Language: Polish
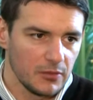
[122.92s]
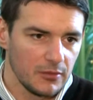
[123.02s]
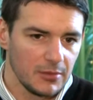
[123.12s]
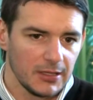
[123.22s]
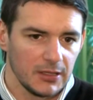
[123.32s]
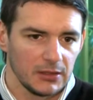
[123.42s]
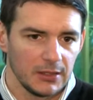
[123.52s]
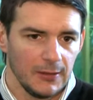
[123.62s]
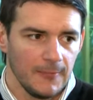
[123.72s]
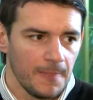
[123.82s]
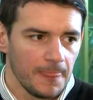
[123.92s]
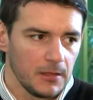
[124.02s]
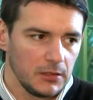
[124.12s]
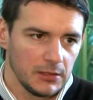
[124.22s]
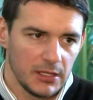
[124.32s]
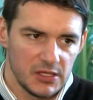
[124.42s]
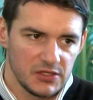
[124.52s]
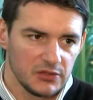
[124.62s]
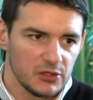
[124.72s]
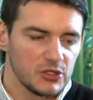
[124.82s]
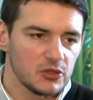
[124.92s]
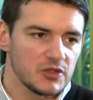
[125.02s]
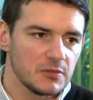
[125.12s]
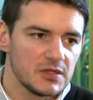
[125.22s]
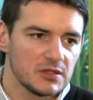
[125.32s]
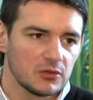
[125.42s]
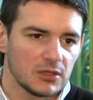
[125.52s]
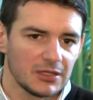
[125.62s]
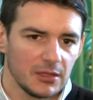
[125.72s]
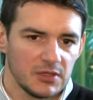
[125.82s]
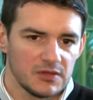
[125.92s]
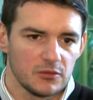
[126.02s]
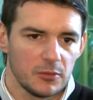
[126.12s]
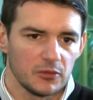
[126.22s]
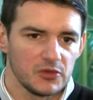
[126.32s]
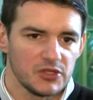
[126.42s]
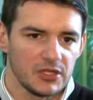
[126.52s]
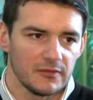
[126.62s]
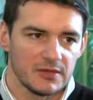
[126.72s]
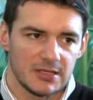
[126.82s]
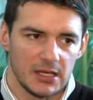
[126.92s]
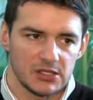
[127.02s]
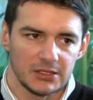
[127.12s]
powiem, legenda i na razie te tysiąc miejsc, które tam jest w zupełności nam wystarcza.